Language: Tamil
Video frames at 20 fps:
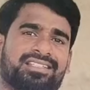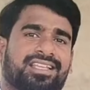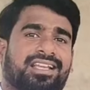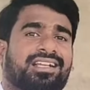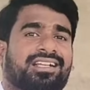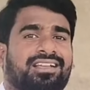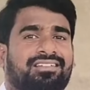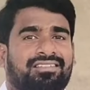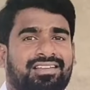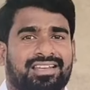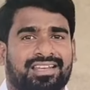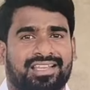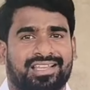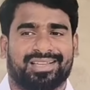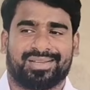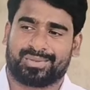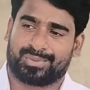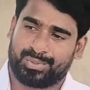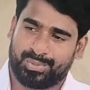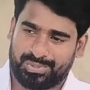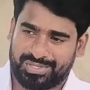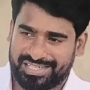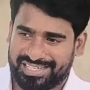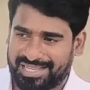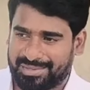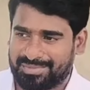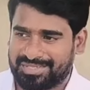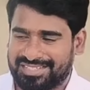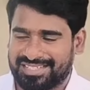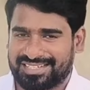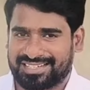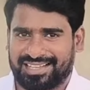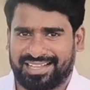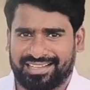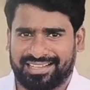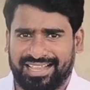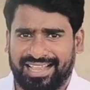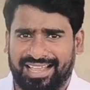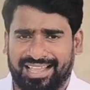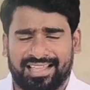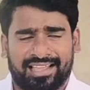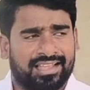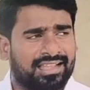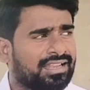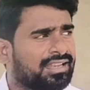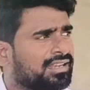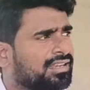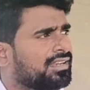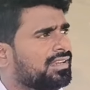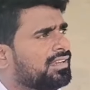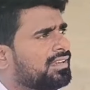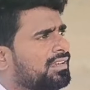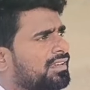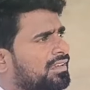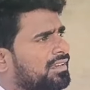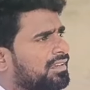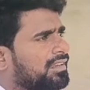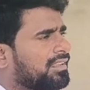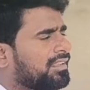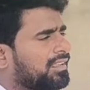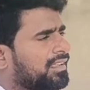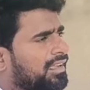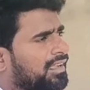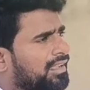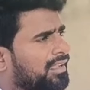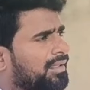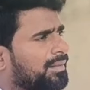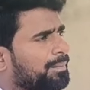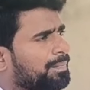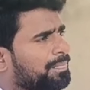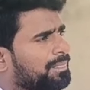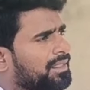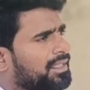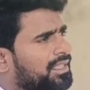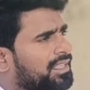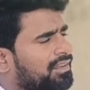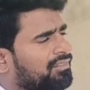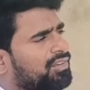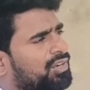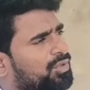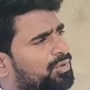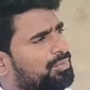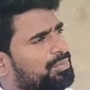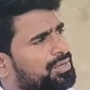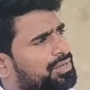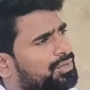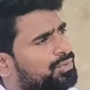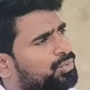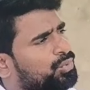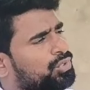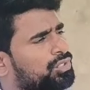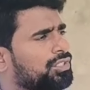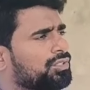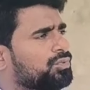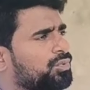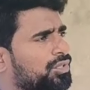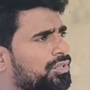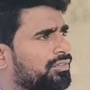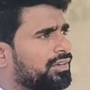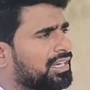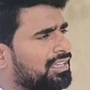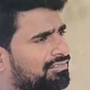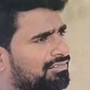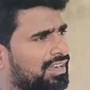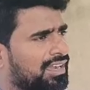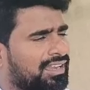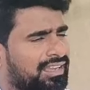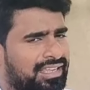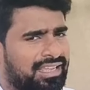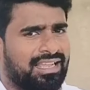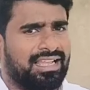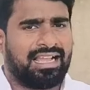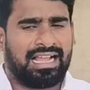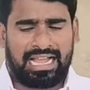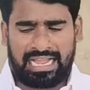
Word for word: பாஜக வேறு கூட்டணி அமைச்சிருக்காங்க நீங்கள் எவ்வளோ பெரிய கூட்டத்தோடு வேணால் வாங்க